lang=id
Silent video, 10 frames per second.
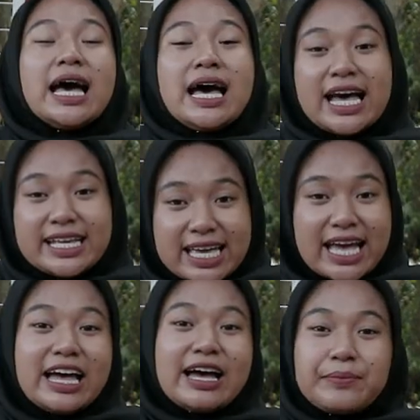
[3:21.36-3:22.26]

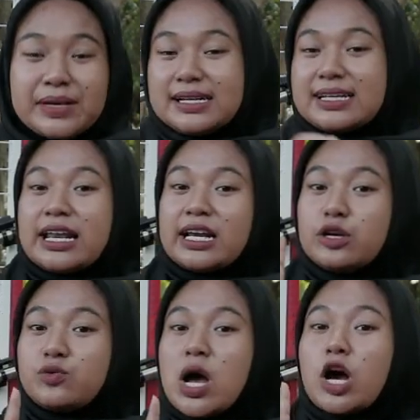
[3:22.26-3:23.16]
hanya ambil di
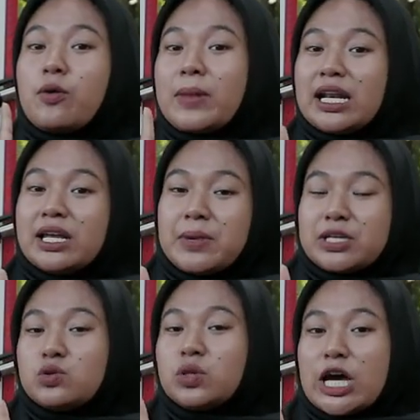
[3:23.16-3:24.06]
harga
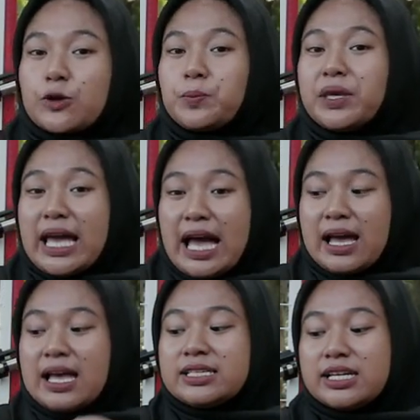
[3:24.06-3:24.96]
2,5 juta rupiah
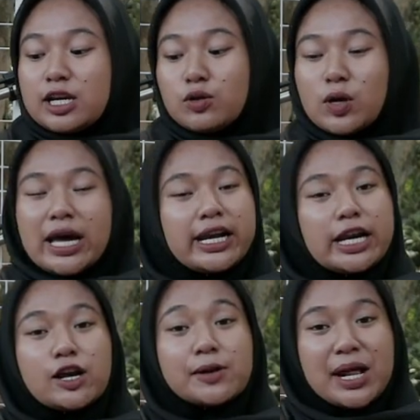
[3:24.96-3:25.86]
jadi untuk
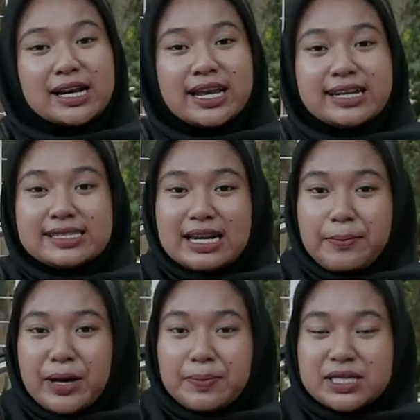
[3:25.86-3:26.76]
harga normal dari
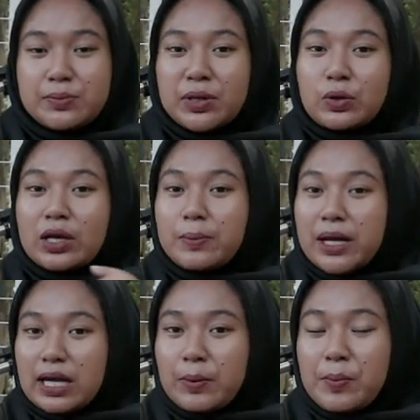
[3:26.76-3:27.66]
senapan PCP Ruger
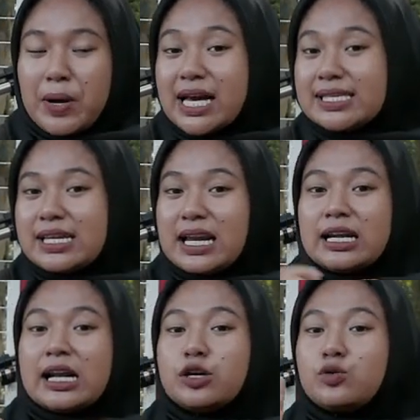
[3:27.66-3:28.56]
Black Air Magazine
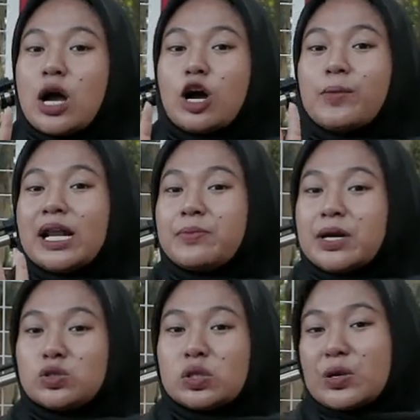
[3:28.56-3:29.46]
adalah 2,5
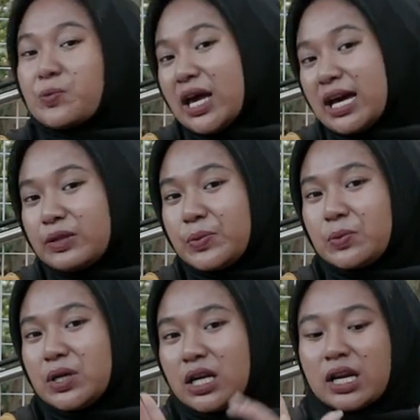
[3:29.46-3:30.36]
juta rupiah
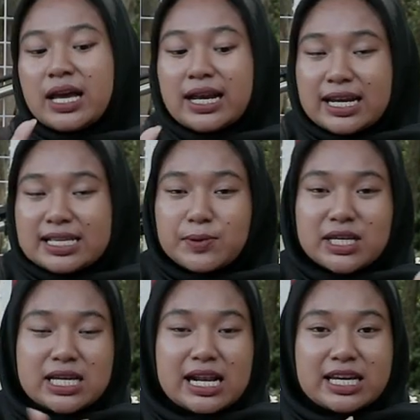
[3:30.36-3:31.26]
teman-teman. Dan
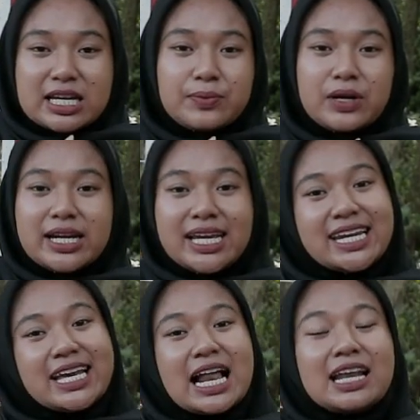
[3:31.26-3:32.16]
spesialnya di bulan
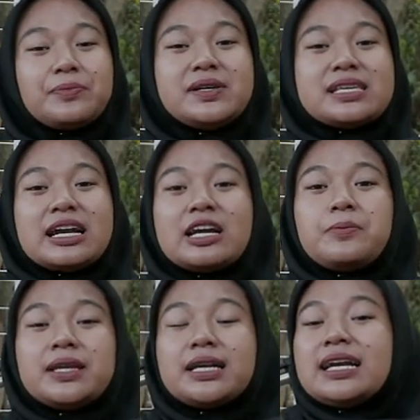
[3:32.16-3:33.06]
ini kalian bisa
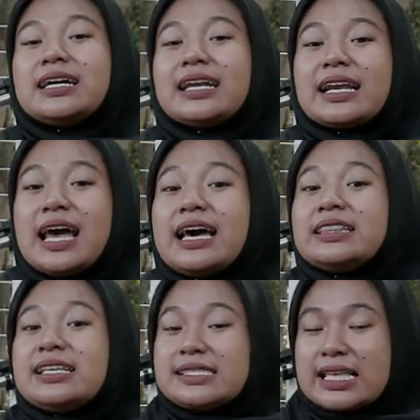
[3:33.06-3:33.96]
dapatkan
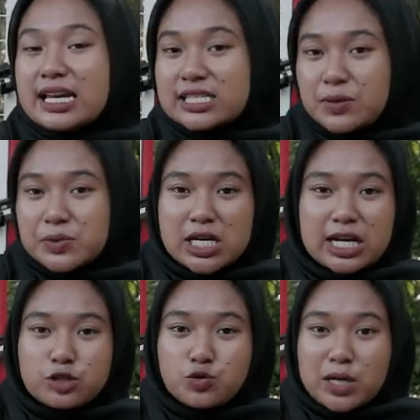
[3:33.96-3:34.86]
gratis teleskop
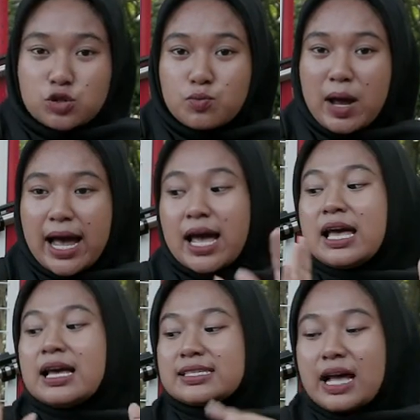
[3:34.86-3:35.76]
secara cuma-cuma
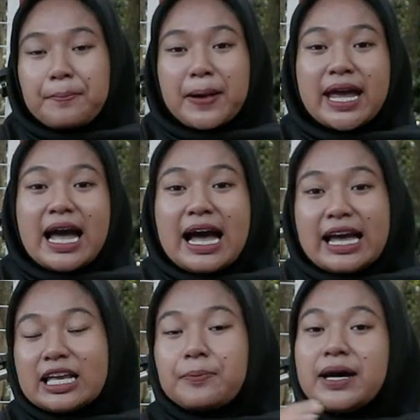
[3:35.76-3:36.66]
sampai
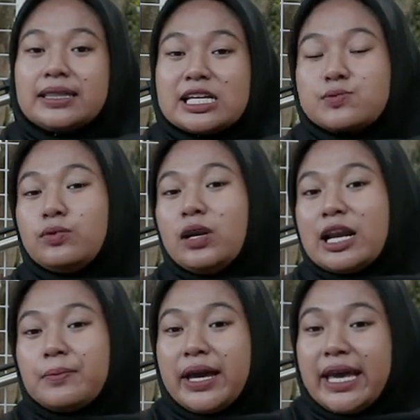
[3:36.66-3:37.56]
akhir batas
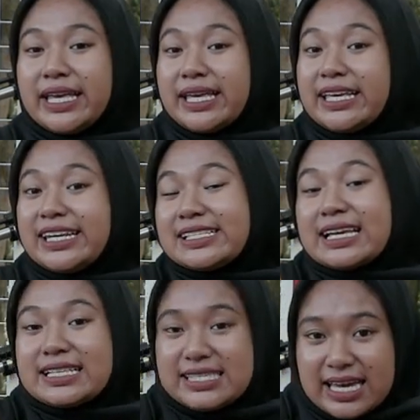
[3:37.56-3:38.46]
bulan Mei ini
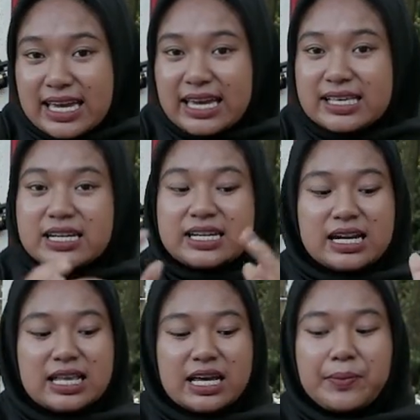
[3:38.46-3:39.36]
saja ya.
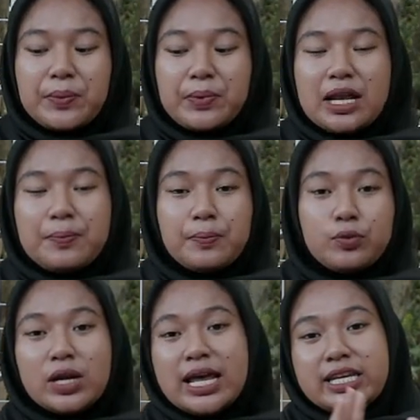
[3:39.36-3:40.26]
Jadi nanti apabila
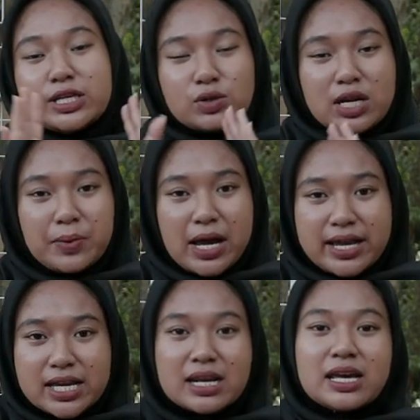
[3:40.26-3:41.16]
bulannya sudah
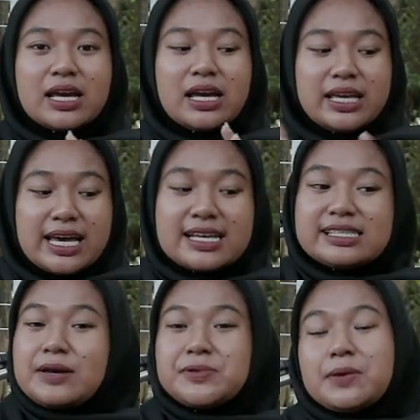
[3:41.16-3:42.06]
berakhir ya
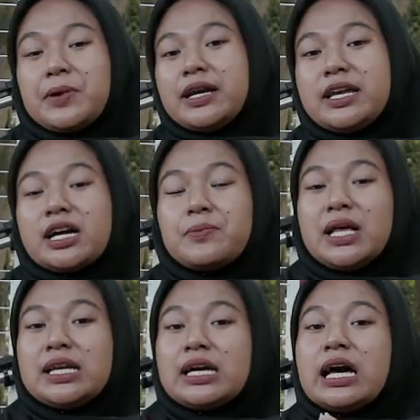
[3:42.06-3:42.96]
siap-siap harganya
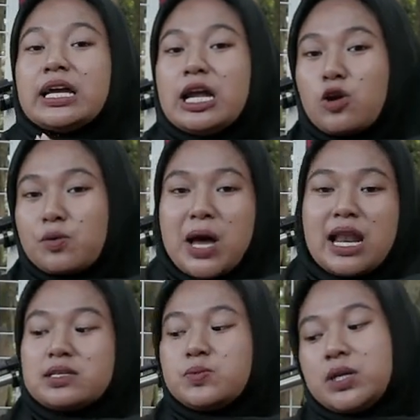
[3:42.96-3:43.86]
kembali ke harga
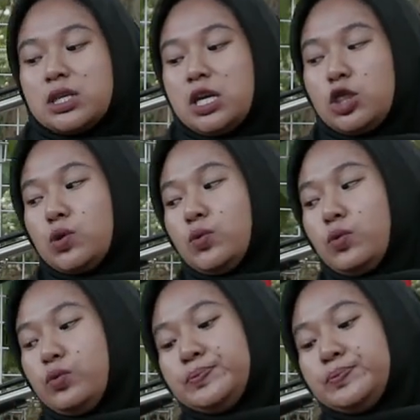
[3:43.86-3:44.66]
normal seperti itu.